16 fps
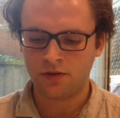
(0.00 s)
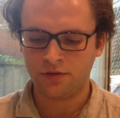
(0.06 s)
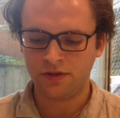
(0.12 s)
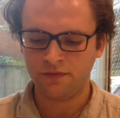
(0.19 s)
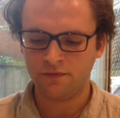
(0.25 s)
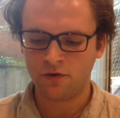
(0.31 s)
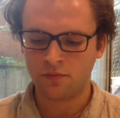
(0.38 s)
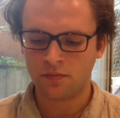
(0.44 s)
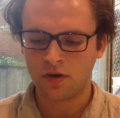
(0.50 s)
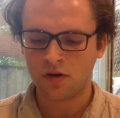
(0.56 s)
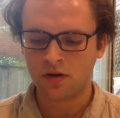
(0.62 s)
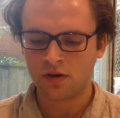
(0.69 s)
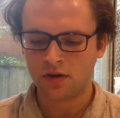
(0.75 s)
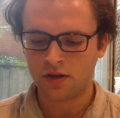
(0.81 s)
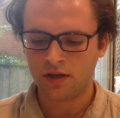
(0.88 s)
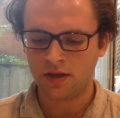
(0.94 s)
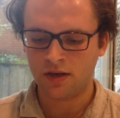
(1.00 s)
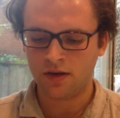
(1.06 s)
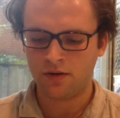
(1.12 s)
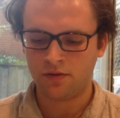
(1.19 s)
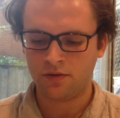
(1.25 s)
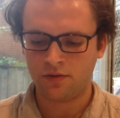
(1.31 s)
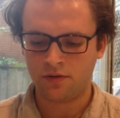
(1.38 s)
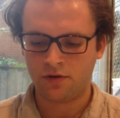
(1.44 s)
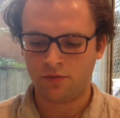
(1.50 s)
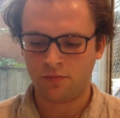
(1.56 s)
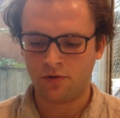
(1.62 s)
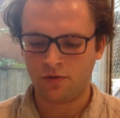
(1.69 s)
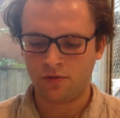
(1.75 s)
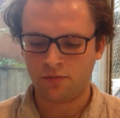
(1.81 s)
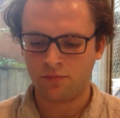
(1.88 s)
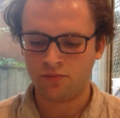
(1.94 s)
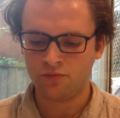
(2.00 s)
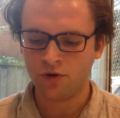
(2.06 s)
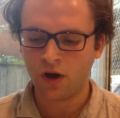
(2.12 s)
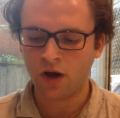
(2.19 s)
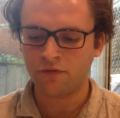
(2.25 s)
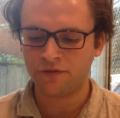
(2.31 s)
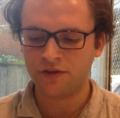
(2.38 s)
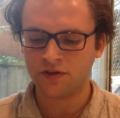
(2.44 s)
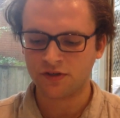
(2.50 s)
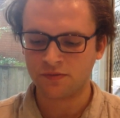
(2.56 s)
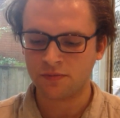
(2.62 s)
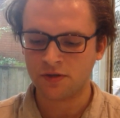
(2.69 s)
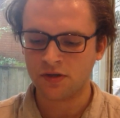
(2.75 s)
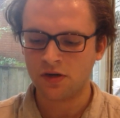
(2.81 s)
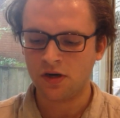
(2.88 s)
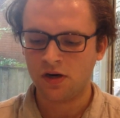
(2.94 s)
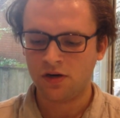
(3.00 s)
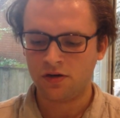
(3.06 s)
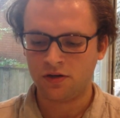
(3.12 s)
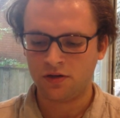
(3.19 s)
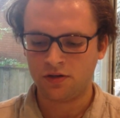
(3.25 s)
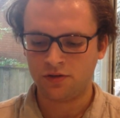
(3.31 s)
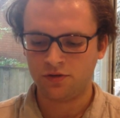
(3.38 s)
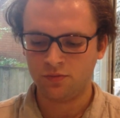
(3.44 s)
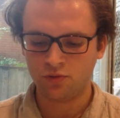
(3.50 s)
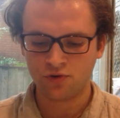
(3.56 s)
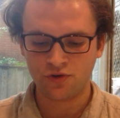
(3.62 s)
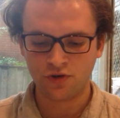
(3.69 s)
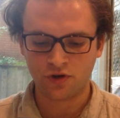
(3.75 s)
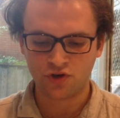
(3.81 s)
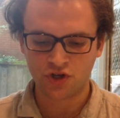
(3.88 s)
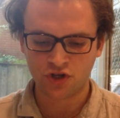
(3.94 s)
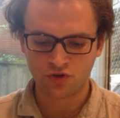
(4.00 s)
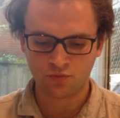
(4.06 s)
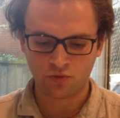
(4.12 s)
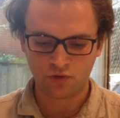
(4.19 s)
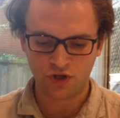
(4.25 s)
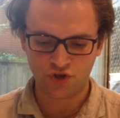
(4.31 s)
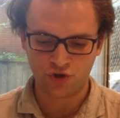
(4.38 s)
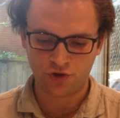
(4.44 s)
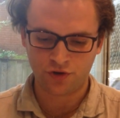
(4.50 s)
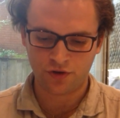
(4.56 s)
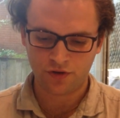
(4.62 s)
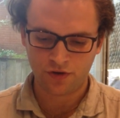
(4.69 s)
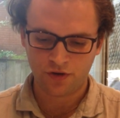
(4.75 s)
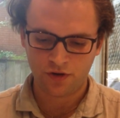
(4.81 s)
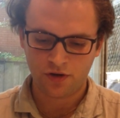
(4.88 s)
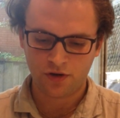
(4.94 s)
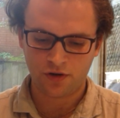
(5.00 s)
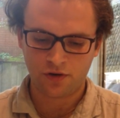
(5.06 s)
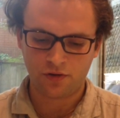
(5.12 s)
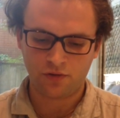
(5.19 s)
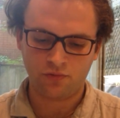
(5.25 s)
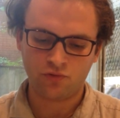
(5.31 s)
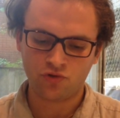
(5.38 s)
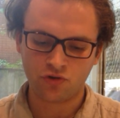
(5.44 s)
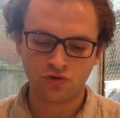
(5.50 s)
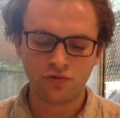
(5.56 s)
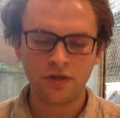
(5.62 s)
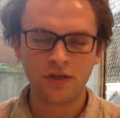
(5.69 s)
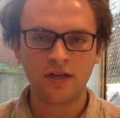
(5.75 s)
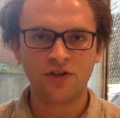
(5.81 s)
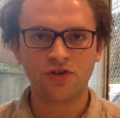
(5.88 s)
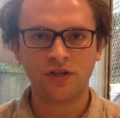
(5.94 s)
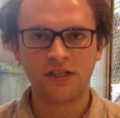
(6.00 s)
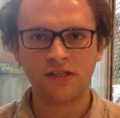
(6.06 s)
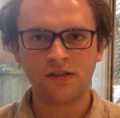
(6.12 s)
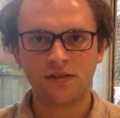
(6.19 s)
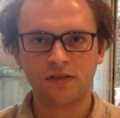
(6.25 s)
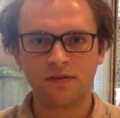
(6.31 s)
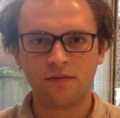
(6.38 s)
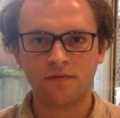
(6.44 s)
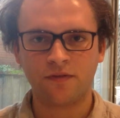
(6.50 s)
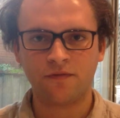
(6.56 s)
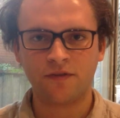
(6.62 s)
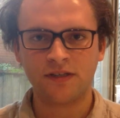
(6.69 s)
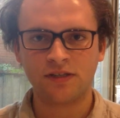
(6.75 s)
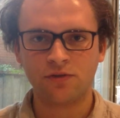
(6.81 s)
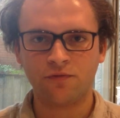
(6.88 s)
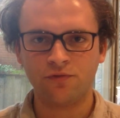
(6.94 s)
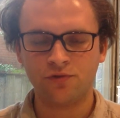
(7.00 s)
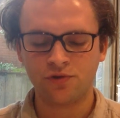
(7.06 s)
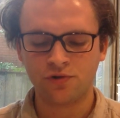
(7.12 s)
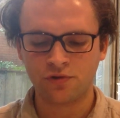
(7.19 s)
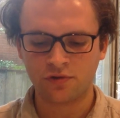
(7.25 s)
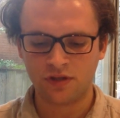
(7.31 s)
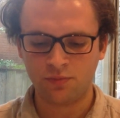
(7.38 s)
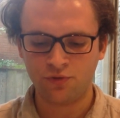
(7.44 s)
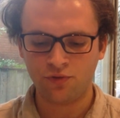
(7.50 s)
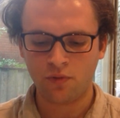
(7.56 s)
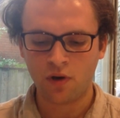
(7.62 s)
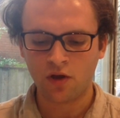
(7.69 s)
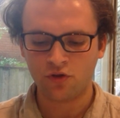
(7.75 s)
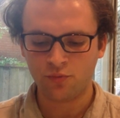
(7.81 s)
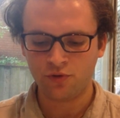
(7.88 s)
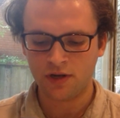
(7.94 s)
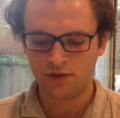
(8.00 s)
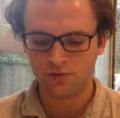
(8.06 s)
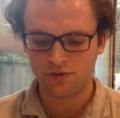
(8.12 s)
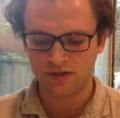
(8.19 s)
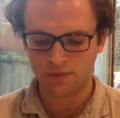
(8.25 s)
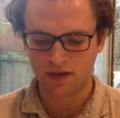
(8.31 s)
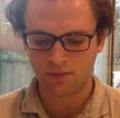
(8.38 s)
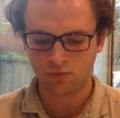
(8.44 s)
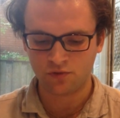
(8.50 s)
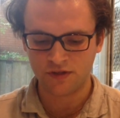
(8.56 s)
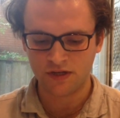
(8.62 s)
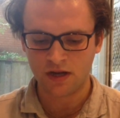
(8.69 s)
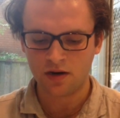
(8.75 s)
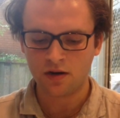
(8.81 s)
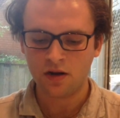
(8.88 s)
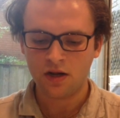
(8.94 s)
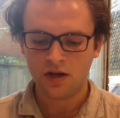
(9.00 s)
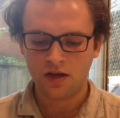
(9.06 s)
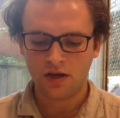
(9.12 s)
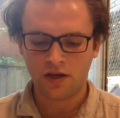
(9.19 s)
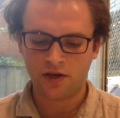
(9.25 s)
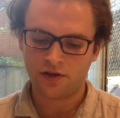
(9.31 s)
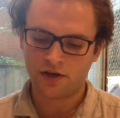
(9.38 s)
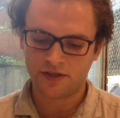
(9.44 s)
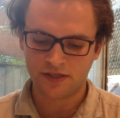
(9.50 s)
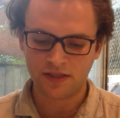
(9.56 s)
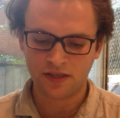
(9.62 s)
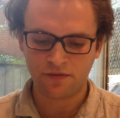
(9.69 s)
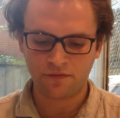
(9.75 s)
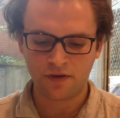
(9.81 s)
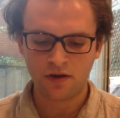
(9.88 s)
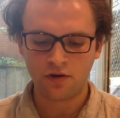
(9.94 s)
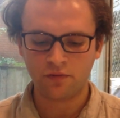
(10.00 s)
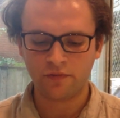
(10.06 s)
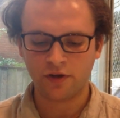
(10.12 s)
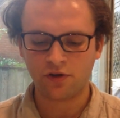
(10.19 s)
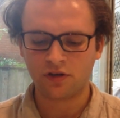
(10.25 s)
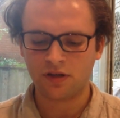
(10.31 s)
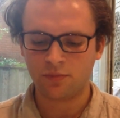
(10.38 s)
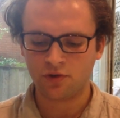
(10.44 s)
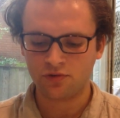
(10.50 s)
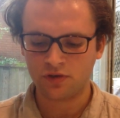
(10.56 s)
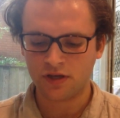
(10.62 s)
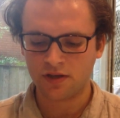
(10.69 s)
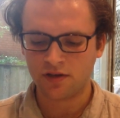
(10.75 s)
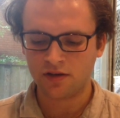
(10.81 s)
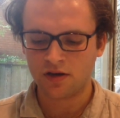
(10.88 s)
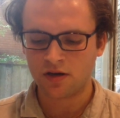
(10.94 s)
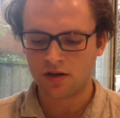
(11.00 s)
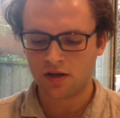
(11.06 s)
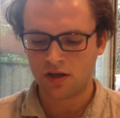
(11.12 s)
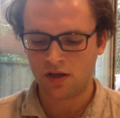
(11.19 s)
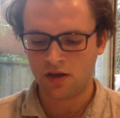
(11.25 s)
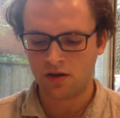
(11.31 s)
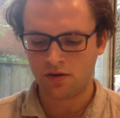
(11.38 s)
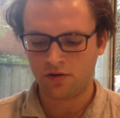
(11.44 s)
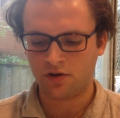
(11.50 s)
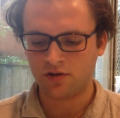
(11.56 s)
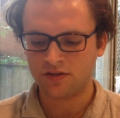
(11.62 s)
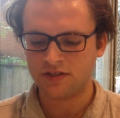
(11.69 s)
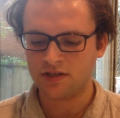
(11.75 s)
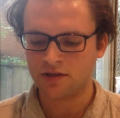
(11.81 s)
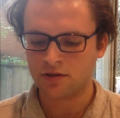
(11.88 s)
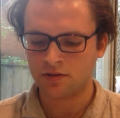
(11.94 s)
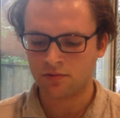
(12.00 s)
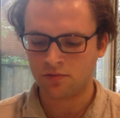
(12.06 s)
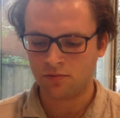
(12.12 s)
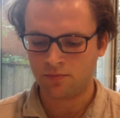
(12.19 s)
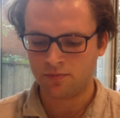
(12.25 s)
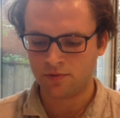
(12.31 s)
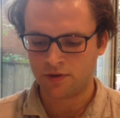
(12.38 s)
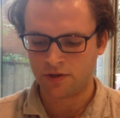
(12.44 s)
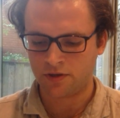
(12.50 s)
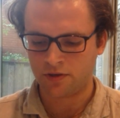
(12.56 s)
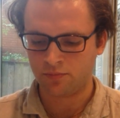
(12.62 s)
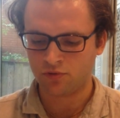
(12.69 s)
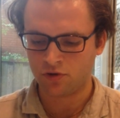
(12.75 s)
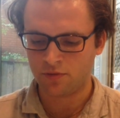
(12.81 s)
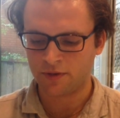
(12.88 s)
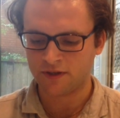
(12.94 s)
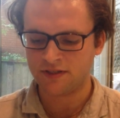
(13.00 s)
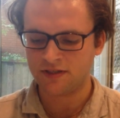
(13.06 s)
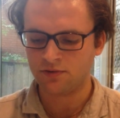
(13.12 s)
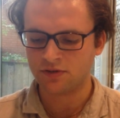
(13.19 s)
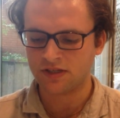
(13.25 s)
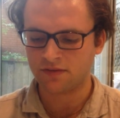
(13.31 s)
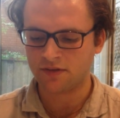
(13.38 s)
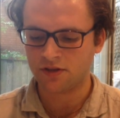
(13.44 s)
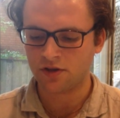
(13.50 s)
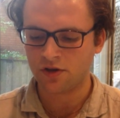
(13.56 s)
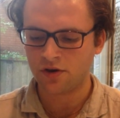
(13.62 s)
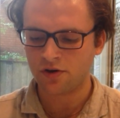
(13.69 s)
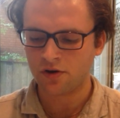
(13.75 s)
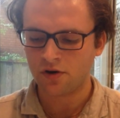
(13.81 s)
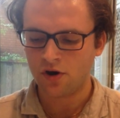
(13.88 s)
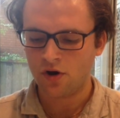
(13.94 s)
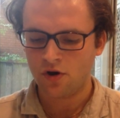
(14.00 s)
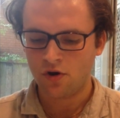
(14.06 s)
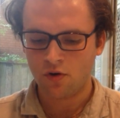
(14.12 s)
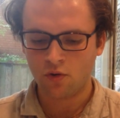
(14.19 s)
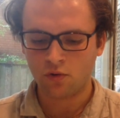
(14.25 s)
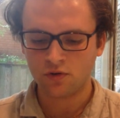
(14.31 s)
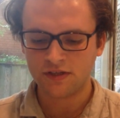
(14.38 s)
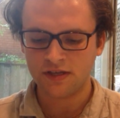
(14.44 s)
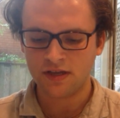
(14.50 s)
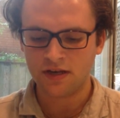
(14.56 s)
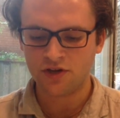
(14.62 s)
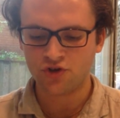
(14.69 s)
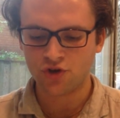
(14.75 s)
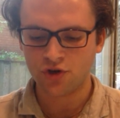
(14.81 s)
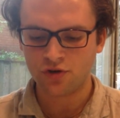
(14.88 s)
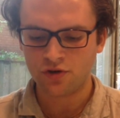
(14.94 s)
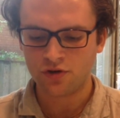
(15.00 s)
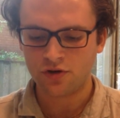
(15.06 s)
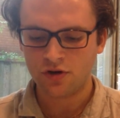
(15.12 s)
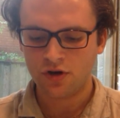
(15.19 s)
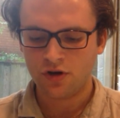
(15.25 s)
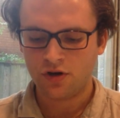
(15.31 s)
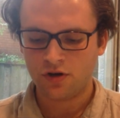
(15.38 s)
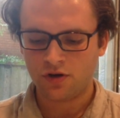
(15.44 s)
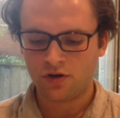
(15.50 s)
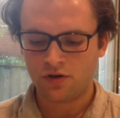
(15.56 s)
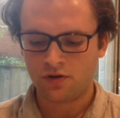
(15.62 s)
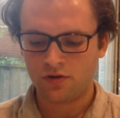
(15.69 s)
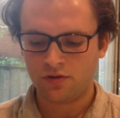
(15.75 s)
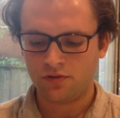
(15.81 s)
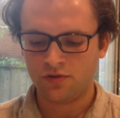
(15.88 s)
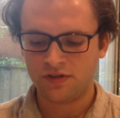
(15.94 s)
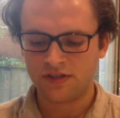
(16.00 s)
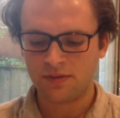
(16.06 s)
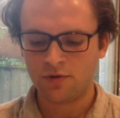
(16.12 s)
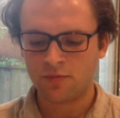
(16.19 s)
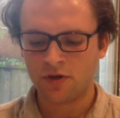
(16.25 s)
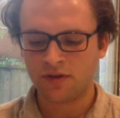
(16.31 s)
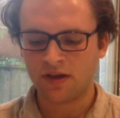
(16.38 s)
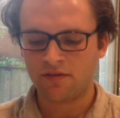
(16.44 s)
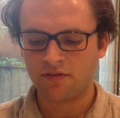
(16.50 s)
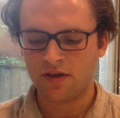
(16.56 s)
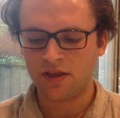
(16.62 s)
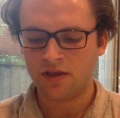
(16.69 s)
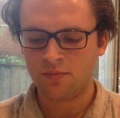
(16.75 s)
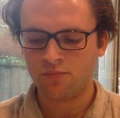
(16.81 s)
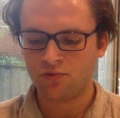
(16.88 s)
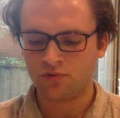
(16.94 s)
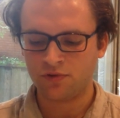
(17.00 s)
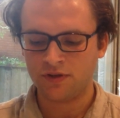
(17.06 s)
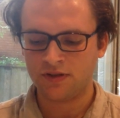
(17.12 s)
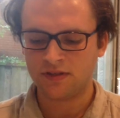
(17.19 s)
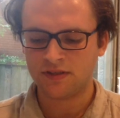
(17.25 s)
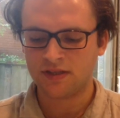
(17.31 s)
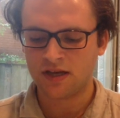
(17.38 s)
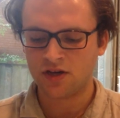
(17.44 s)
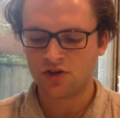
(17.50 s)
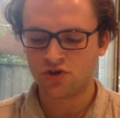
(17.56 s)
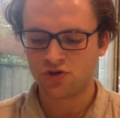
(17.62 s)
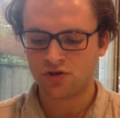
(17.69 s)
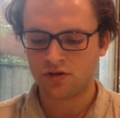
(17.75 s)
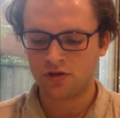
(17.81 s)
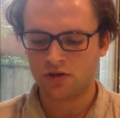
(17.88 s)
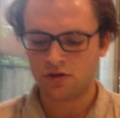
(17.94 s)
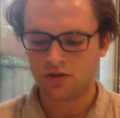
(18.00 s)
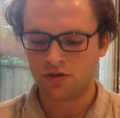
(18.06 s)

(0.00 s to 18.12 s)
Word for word: développement et un plus grand financement de bourses de recherche pour les jeunes. Euh, aujourd'hui, la jeunesse fait face à un futur des plus noirs depuis la Deuxième Guerre mondiale. Euh, à cet effet, le gouverneur de la Banque du Canada et un candidat euh, pour le Parti conservateur ont conseillé les jeunes euh, de simplement travailler pour des stages